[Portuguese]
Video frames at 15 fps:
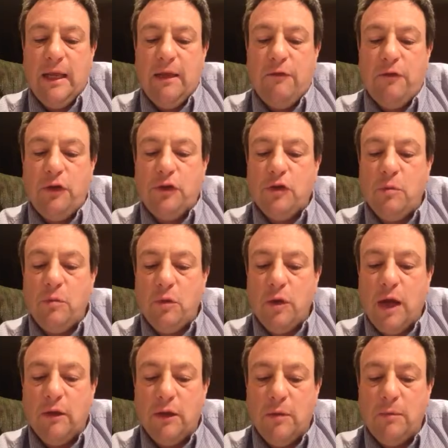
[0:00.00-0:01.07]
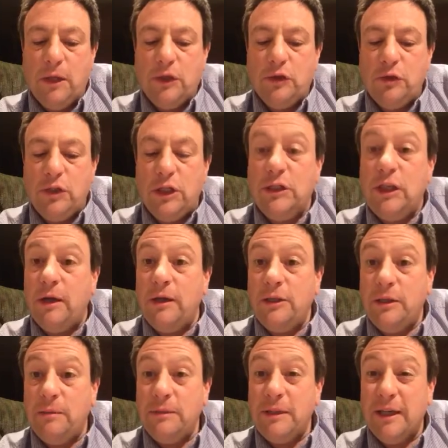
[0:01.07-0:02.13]
foi excomungado da comunidade judia de,
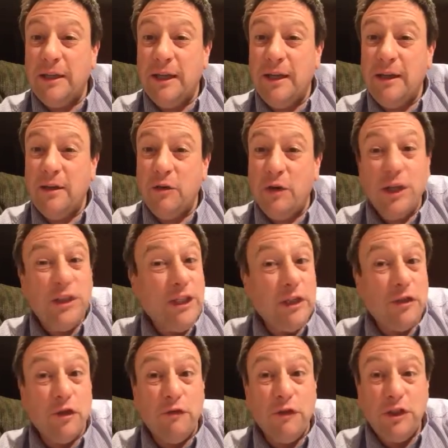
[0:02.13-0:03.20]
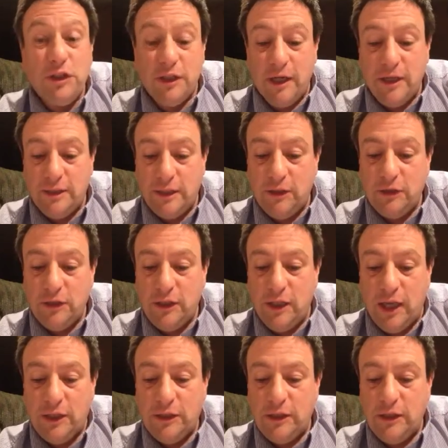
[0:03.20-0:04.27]
de Amsterdã quando ele tinha só 23 anos de
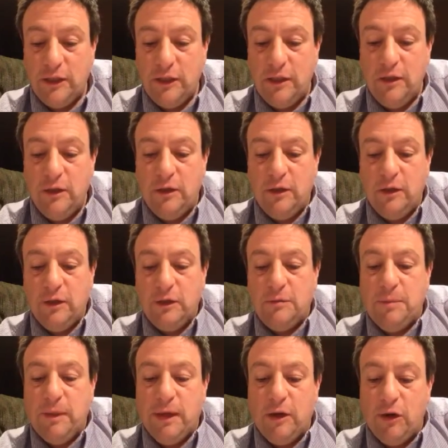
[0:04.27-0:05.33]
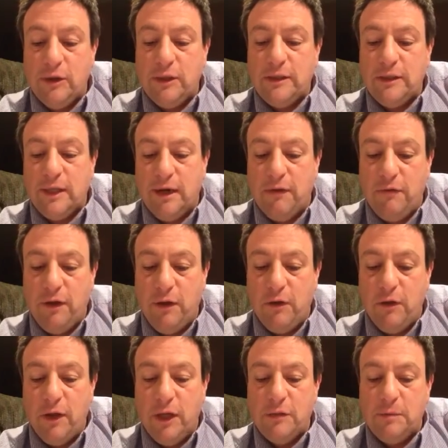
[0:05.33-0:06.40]
idade. Spinoza
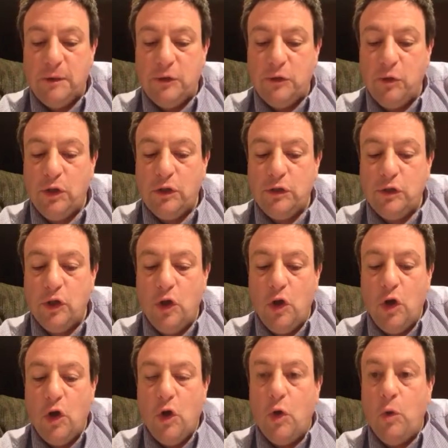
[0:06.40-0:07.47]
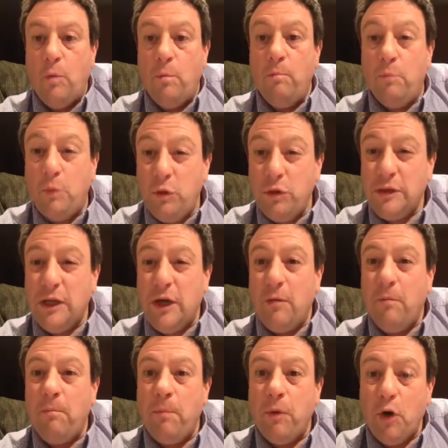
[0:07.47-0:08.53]
escreveu que as pessoas
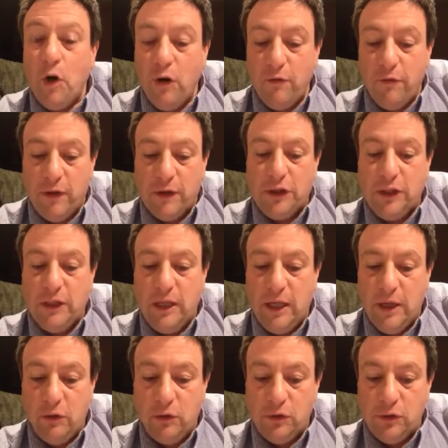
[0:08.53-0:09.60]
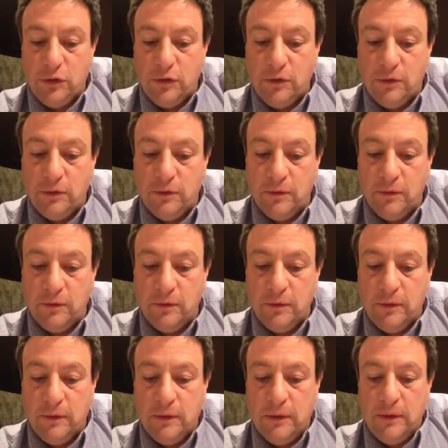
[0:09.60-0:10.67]
buscam prova de Deus
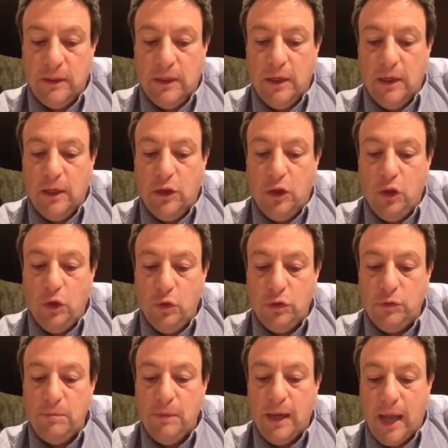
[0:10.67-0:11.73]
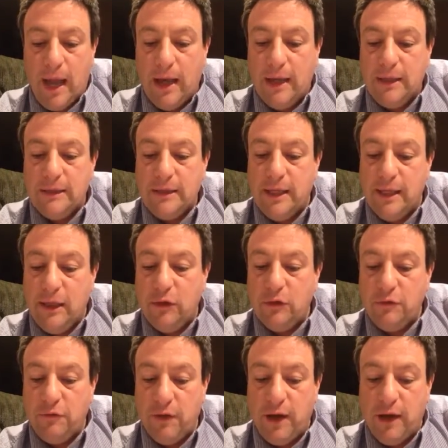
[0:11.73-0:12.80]
nos milagres que
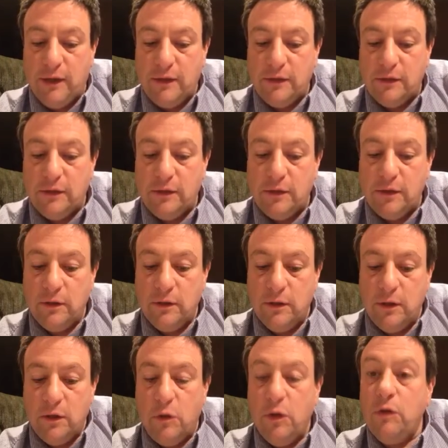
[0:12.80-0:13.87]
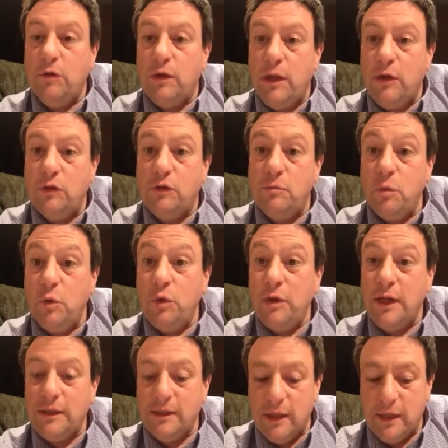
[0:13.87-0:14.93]
Deus faz, quando Deus
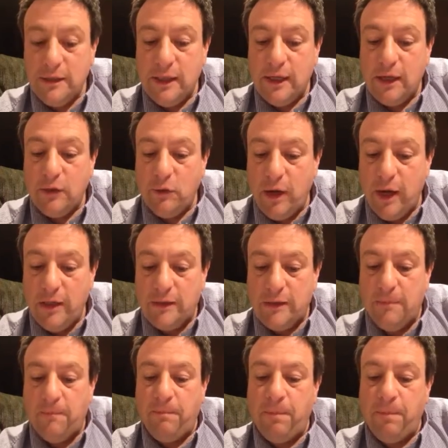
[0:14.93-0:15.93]
muda as leis da natureza.